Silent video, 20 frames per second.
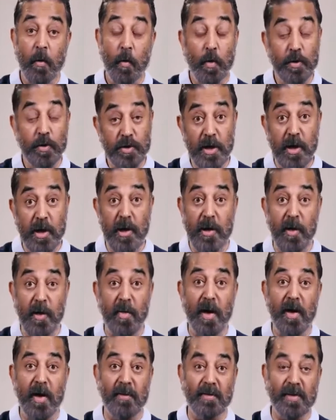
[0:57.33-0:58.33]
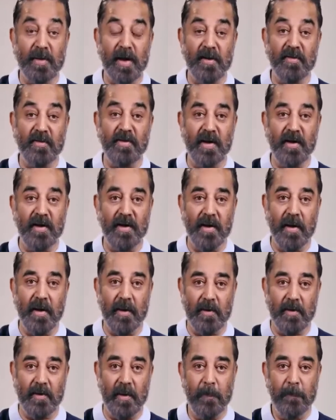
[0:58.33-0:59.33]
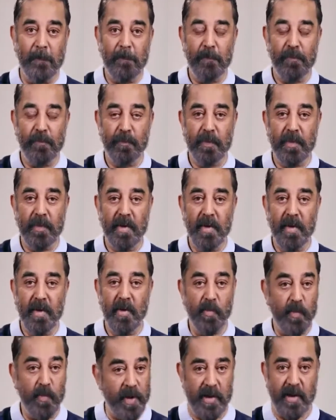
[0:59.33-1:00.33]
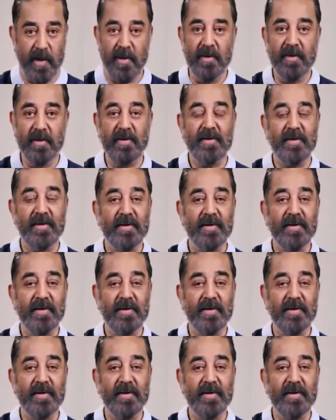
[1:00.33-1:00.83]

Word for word: உச்சகட்டமாக தெரிந்திருக்கிறது பிறகு